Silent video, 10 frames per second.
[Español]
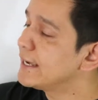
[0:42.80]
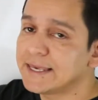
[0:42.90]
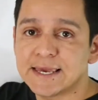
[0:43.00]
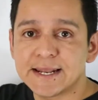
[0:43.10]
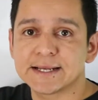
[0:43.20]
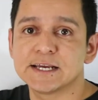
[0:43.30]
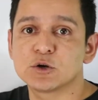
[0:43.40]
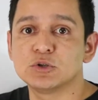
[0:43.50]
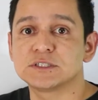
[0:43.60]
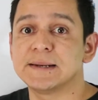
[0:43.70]
que quiere que
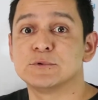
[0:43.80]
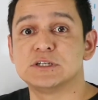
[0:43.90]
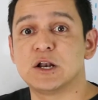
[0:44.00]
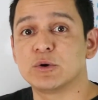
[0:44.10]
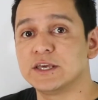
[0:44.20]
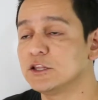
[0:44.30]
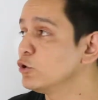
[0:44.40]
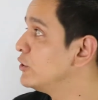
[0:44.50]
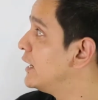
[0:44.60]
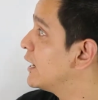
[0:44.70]
encontremos la
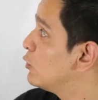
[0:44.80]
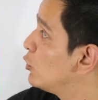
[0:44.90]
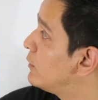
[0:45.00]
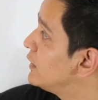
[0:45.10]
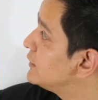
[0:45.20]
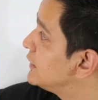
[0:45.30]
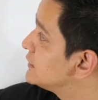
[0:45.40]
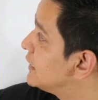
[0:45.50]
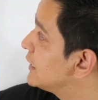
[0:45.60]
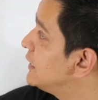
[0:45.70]
longitud de la curva
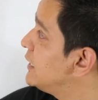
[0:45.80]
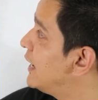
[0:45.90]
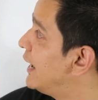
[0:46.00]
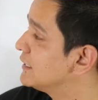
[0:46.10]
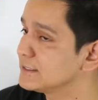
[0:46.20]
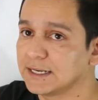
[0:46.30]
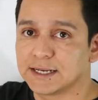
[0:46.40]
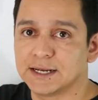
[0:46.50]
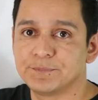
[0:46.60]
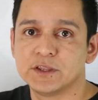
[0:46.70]
desde aquí hasta
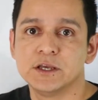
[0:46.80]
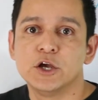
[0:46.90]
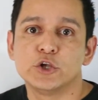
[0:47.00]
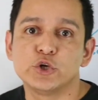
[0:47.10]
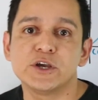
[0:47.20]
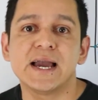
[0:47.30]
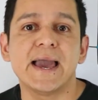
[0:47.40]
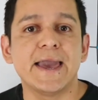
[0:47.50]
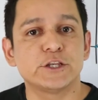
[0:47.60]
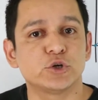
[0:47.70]
acá. Yo ya
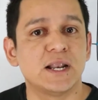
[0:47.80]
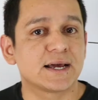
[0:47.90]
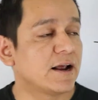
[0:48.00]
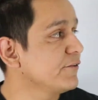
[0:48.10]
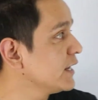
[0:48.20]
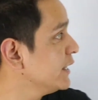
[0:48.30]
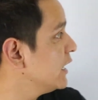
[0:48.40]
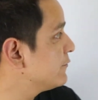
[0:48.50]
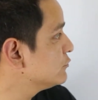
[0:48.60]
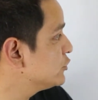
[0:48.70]
he hecho la gráfica de
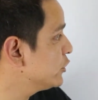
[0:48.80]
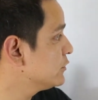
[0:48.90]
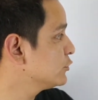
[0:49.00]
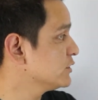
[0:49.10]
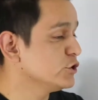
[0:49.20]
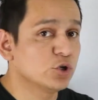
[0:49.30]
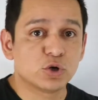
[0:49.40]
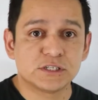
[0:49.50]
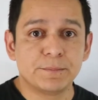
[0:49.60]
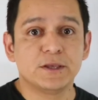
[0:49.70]
la función, entonces yo
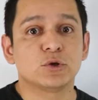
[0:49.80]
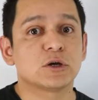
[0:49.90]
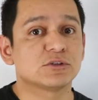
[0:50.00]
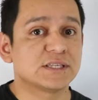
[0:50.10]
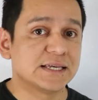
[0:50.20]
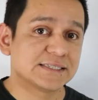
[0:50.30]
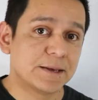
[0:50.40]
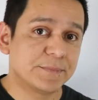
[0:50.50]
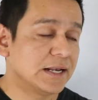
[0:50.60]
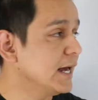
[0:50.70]
los invito a que ustedes
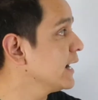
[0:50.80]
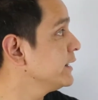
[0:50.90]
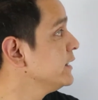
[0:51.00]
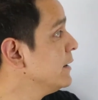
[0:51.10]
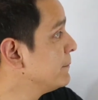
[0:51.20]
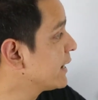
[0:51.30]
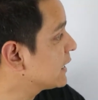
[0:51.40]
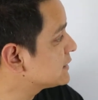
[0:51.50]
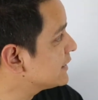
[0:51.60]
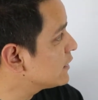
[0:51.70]
también la hagan para
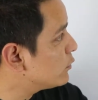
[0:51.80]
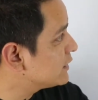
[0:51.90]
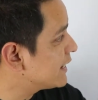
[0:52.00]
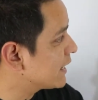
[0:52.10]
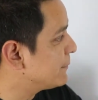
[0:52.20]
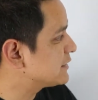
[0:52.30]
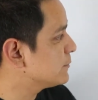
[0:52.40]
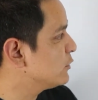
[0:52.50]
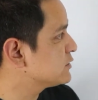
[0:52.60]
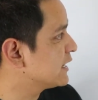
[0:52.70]
que se den cuenta que más o
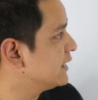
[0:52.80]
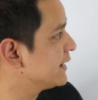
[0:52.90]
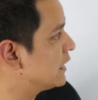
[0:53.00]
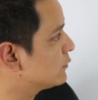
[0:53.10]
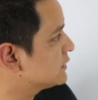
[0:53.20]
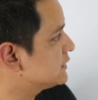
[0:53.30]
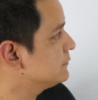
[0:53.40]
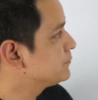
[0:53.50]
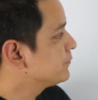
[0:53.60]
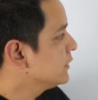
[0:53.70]
menos quedaría algo así.
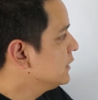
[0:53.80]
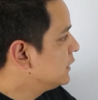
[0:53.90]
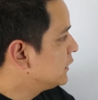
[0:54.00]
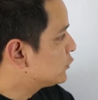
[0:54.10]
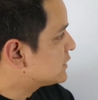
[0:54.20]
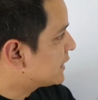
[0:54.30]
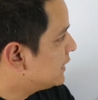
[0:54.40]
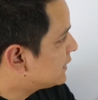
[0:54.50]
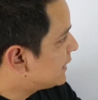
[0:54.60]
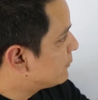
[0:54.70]
Entonces
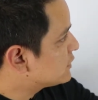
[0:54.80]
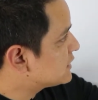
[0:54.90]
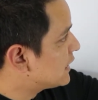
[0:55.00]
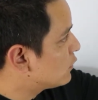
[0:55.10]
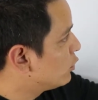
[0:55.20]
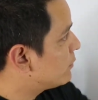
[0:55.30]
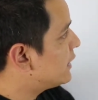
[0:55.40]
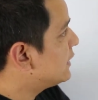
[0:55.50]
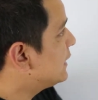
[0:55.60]
aquí tenemos esta curva,